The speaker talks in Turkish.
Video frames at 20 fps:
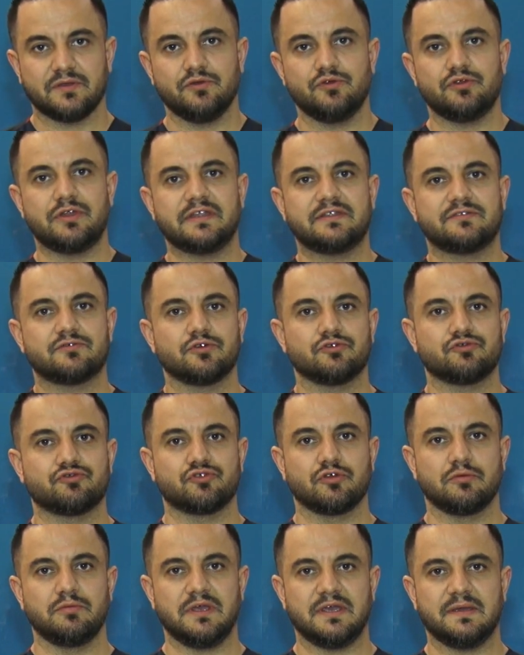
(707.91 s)

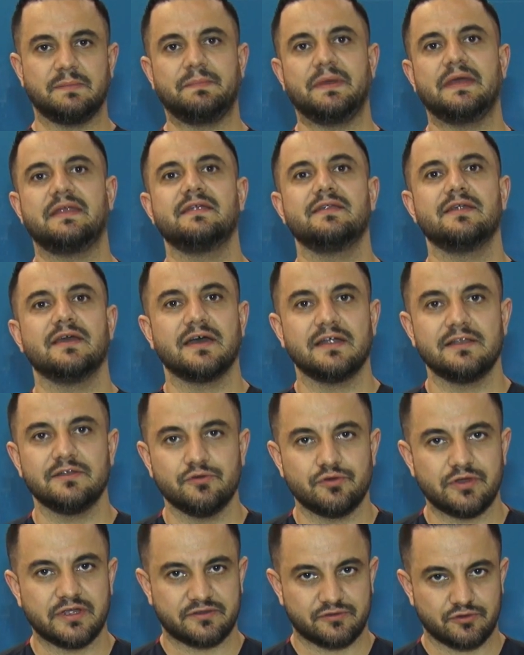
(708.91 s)
Üretrostomi, perineal
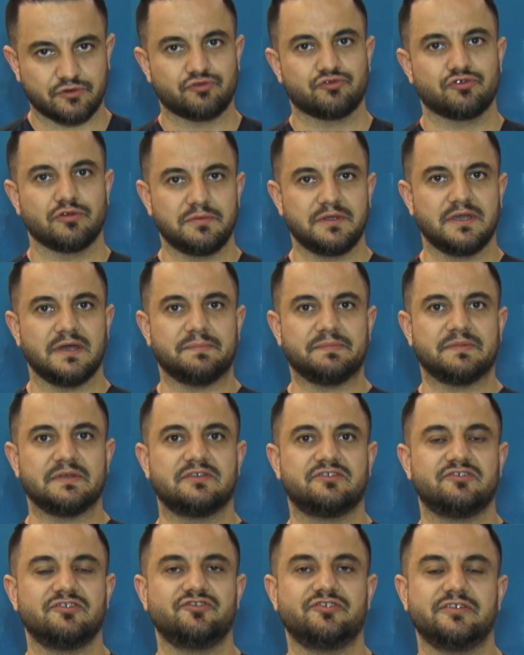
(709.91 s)
üretrostomi yaptık
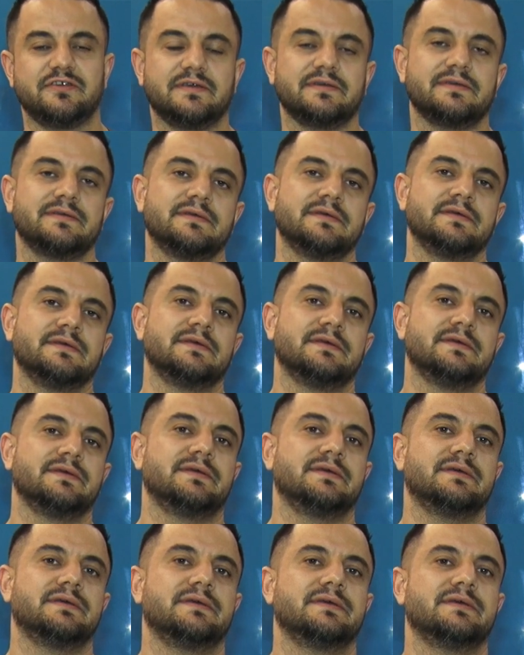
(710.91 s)
Çiçi'ye.
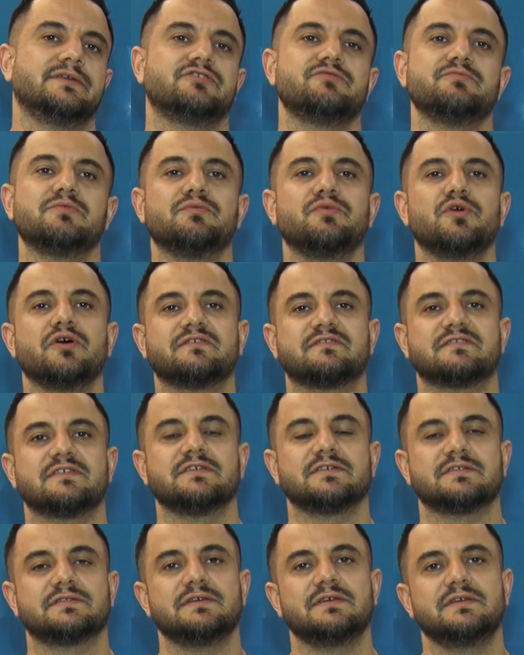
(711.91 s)
E, şimdi bu
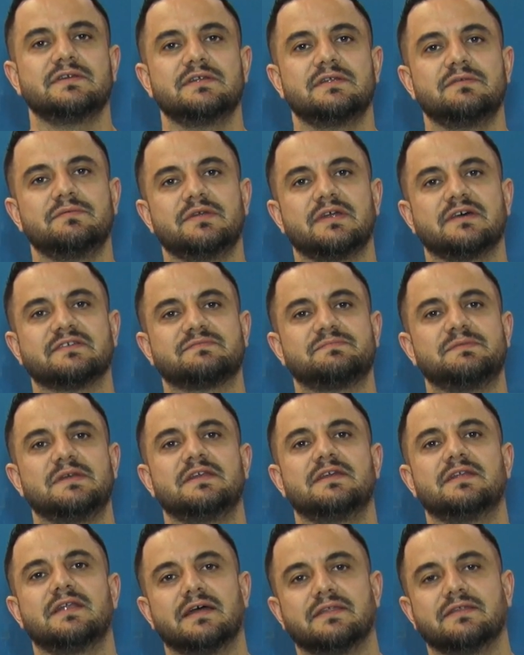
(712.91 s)
hastalıkla ilgili biraz
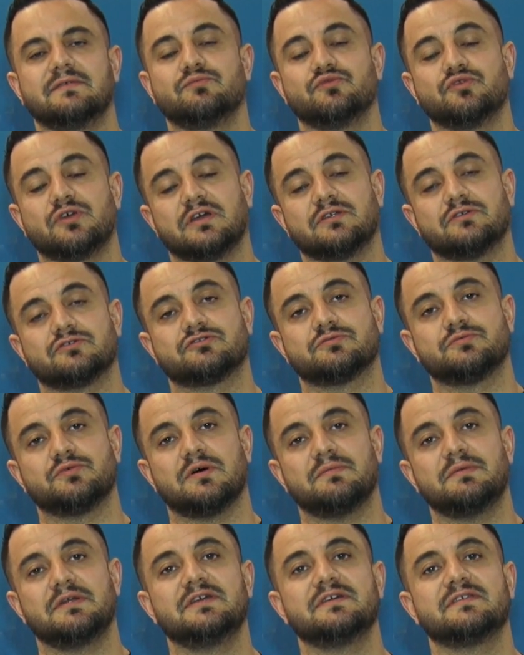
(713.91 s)
bilgilendim. Bu daha doğrusu bu
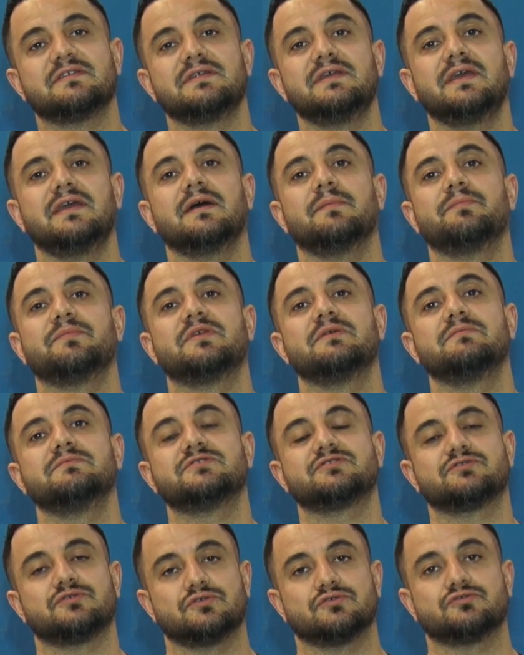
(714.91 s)
ameliyatı niye
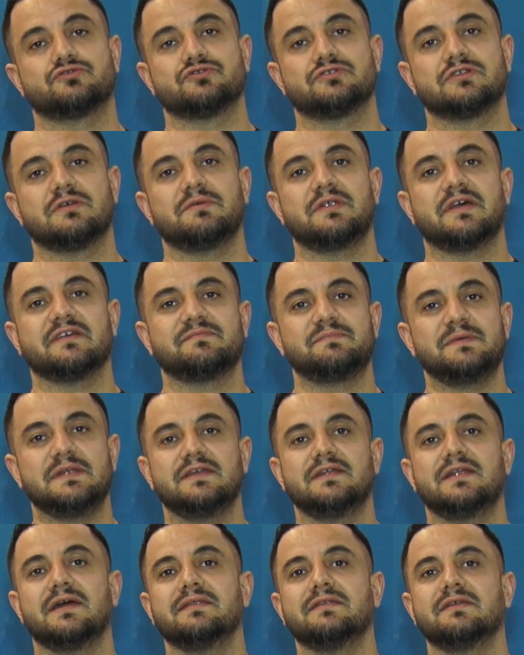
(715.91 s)
yaptığımız konusunda biraz
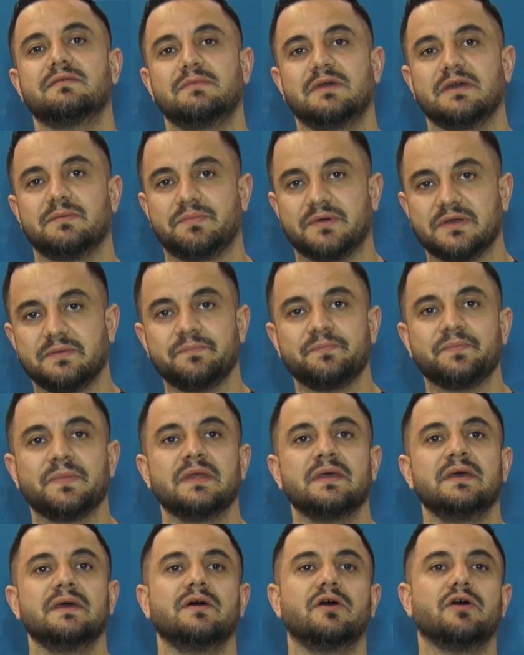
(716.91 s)
bilgilendirme yapayım.
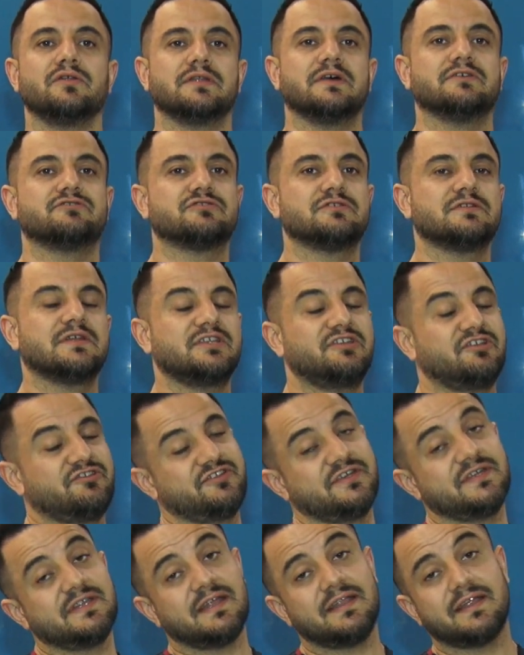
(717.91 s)
Ondan sonra da
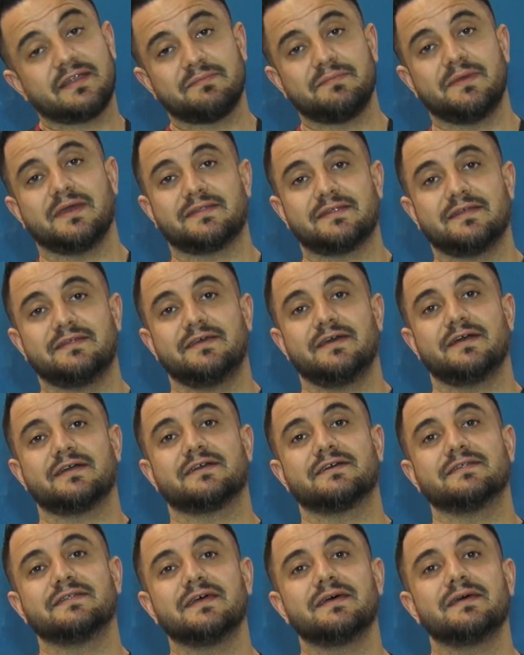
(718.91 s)
Çiçi'yi nelerin beklediği
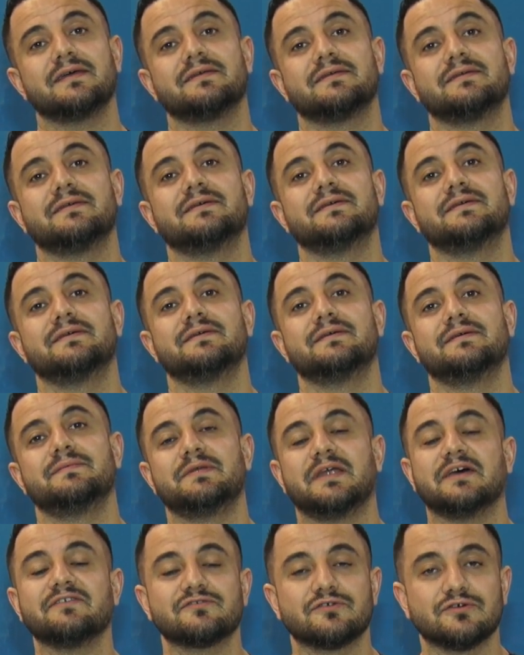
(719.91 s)
hakkında e,
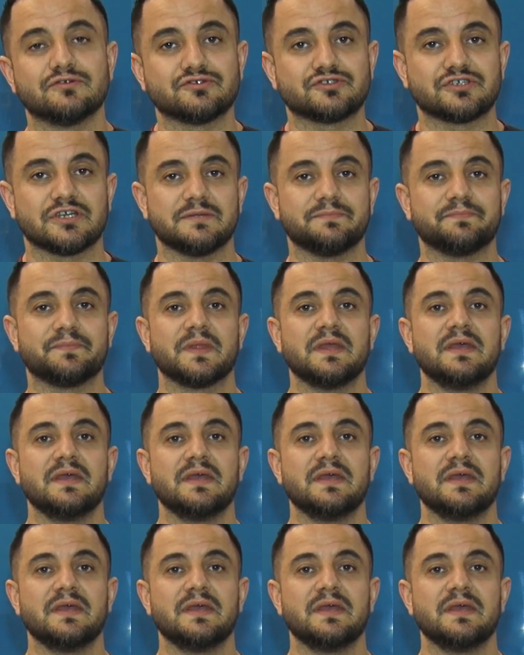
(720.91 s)
biraz konuşalım.